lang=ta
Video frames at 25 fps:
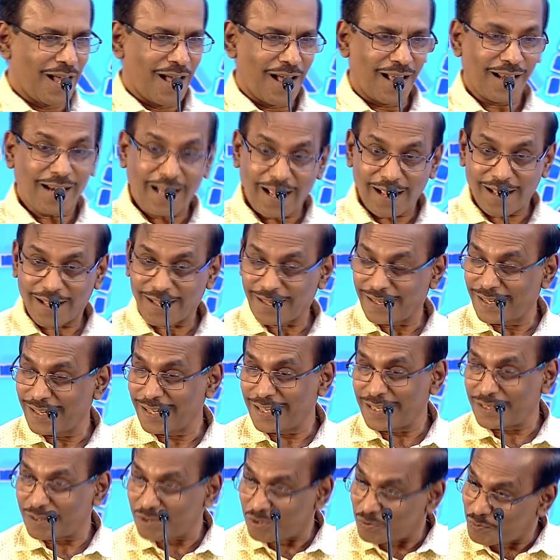ஆனால்
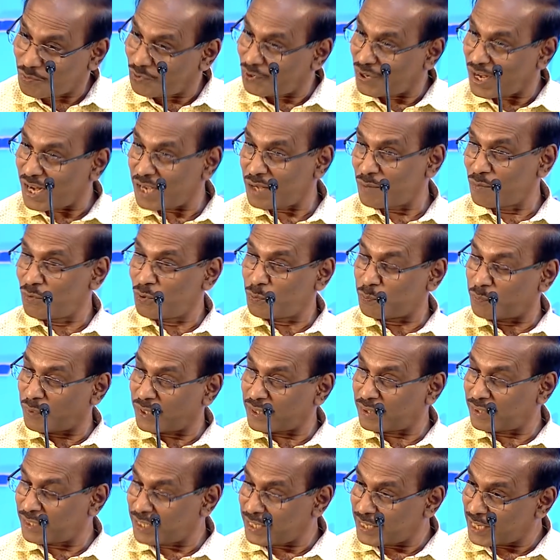இதுக்கு முன்னாடி
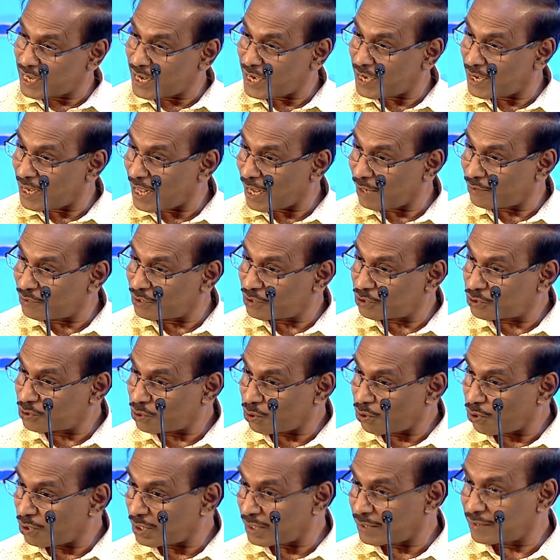முப்பத்தி ஏழாவது
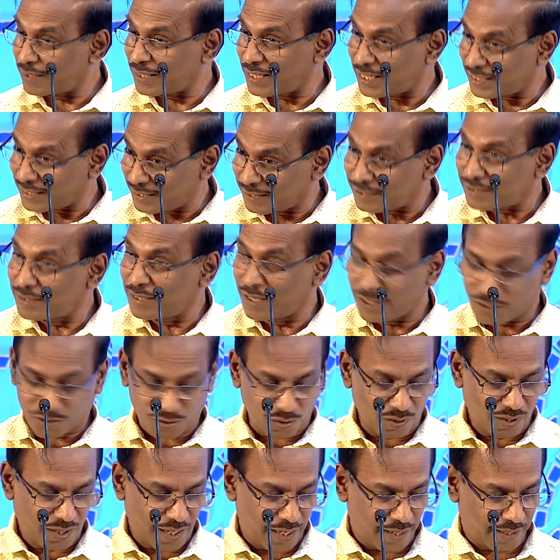ஸ்லோகத்தில் கிருஷ்ணர்
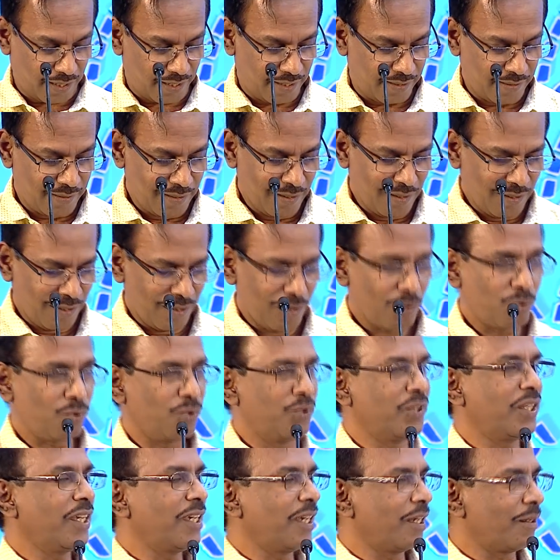சொல்கிறாரு
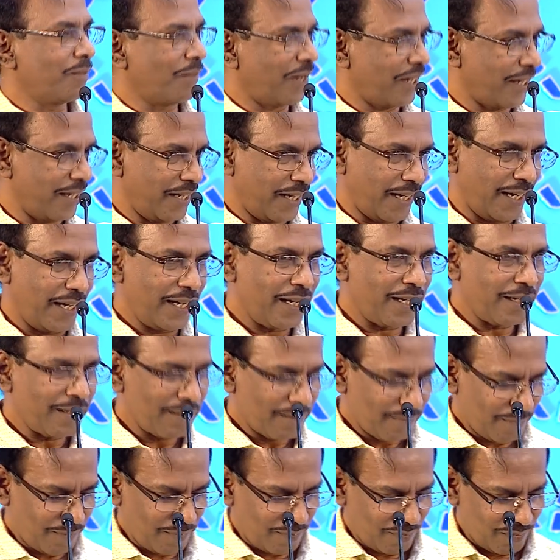குந்தியின் மகனே
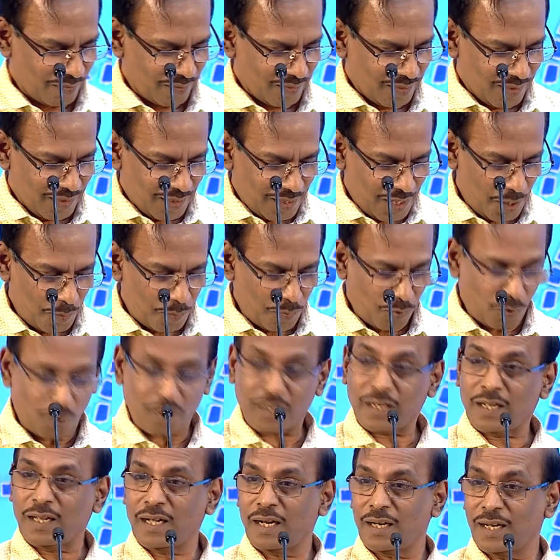நீ
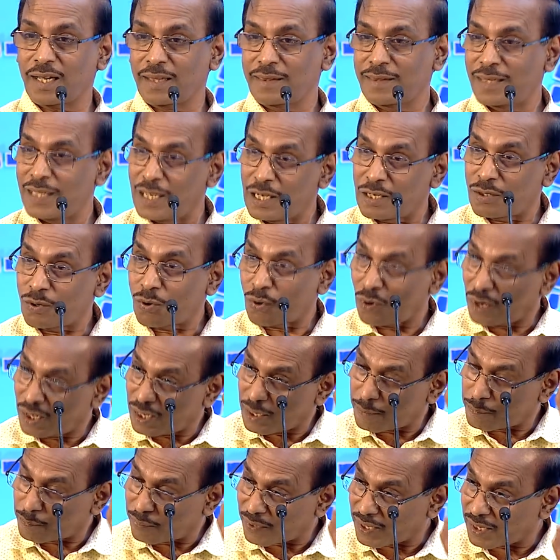போர்க்களத்தில்
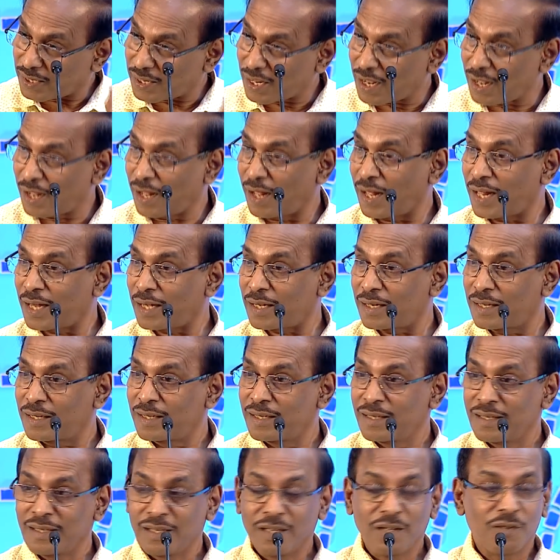கொல்லப்பட்டால்
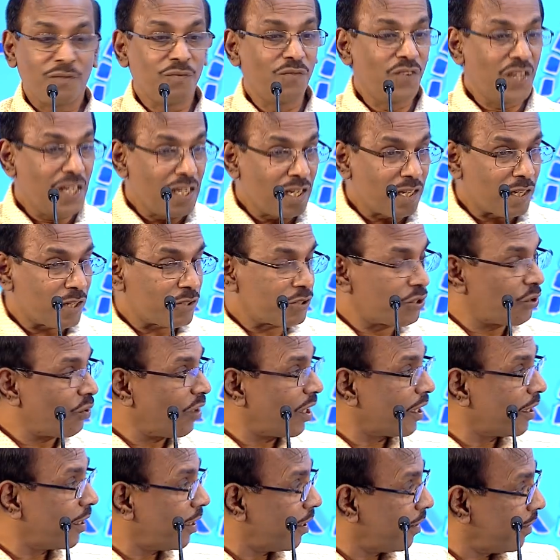வீர
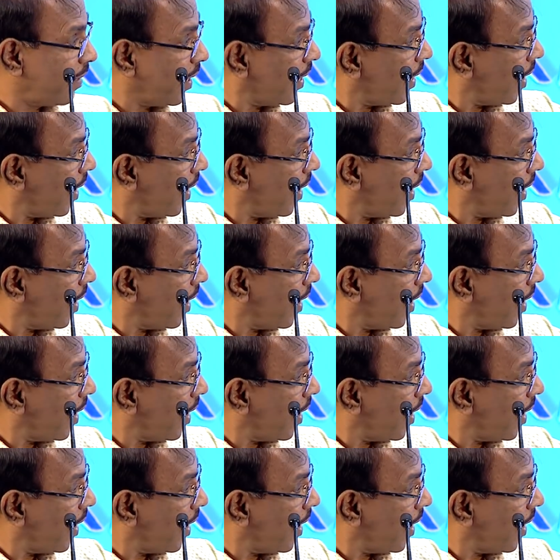ஸ்வர்க்கத்தை